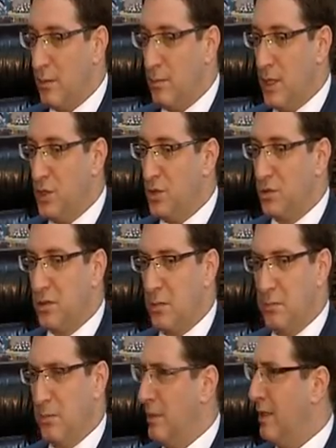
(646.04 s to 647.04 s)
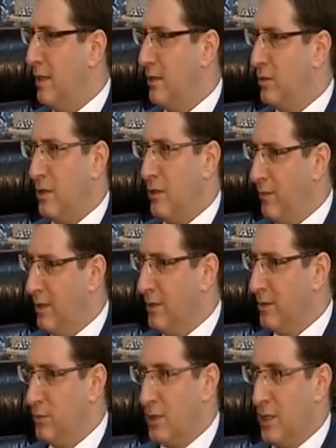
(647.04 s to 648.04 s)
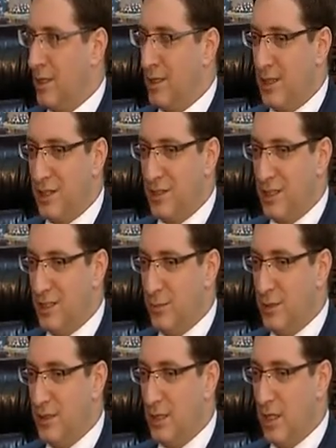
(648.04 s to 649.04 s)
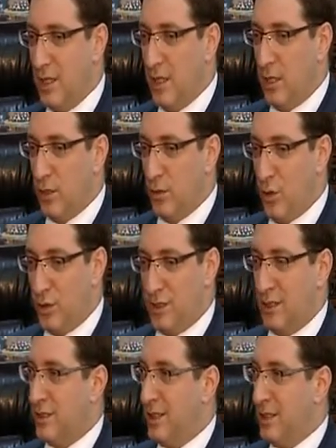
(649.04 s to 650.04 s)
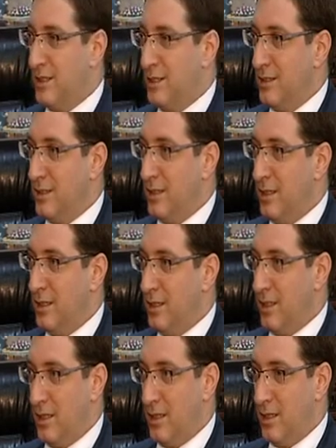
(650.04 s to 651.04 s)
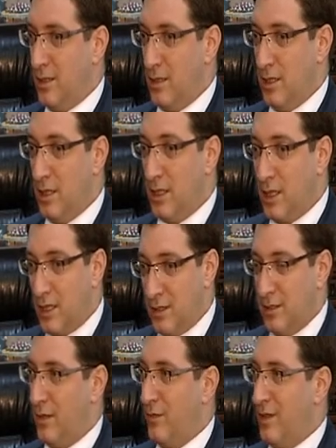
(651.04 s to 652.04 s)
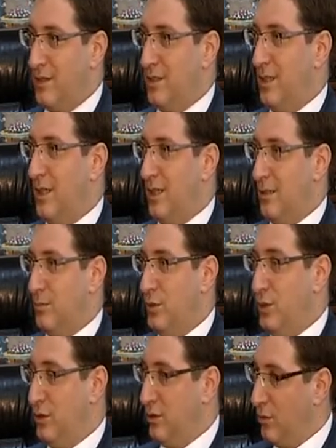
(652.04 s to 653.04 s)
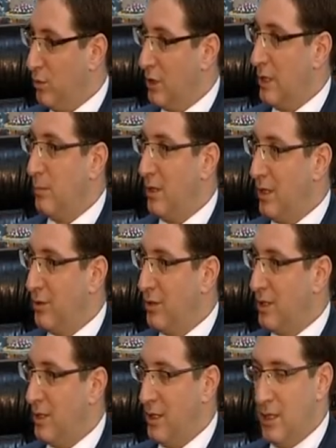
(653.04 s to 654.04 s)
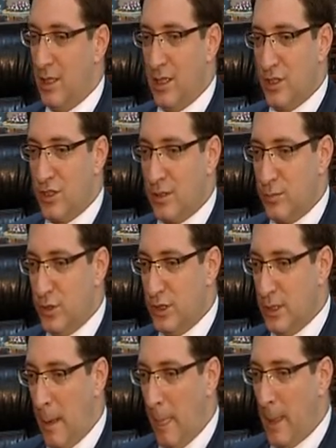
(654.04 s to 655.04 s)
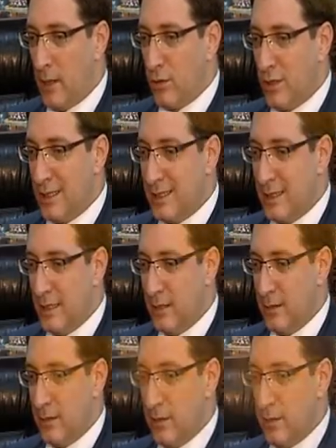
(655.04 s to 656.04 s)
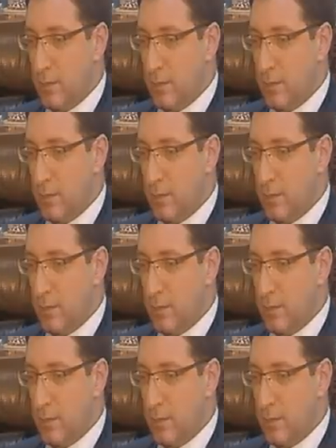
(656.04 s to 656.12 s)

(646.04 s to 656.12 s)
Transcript: 5.1 milyar dolar falandı buraya ihracatımız. 4 sene içerisinde e, iki katından fazla artmış. 12 milyar dolara çıkmış. Hı hı. Dolayısıyla... E,